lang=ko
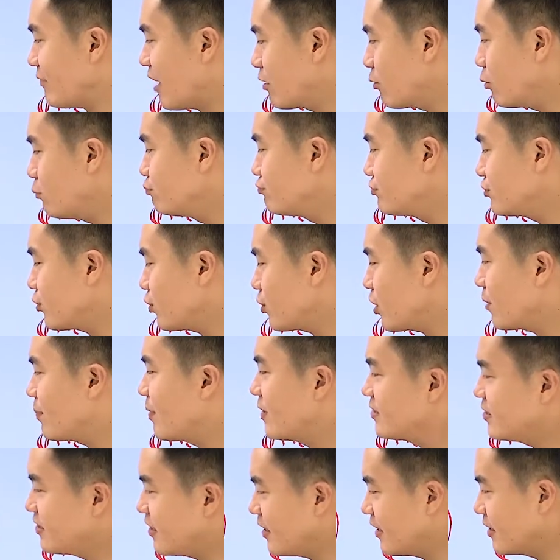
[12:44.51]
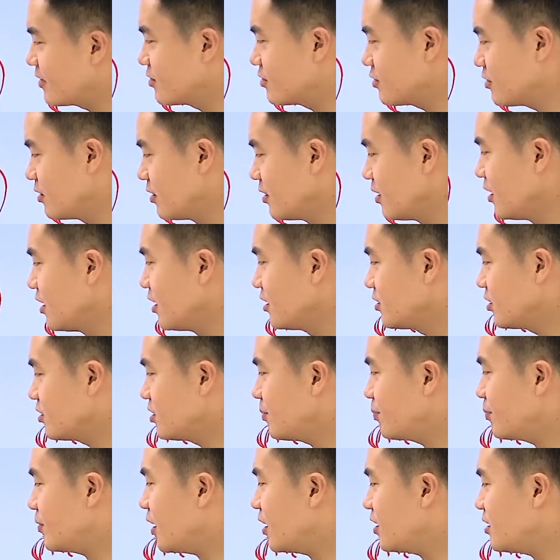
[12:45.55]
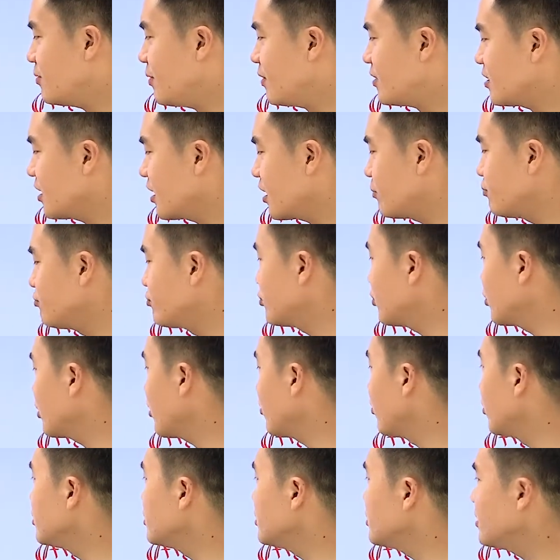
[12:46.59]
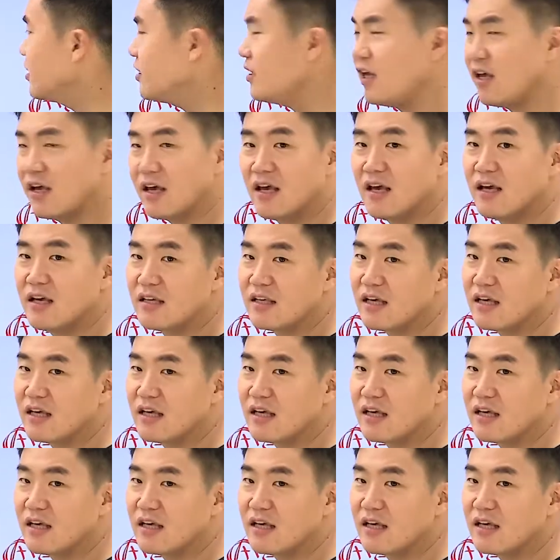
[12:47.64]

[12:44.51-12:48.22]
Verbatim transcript: 그럼 부정의가 발생하겠죠. 그래서 집단간 힘의 차이가 부정의 원인인데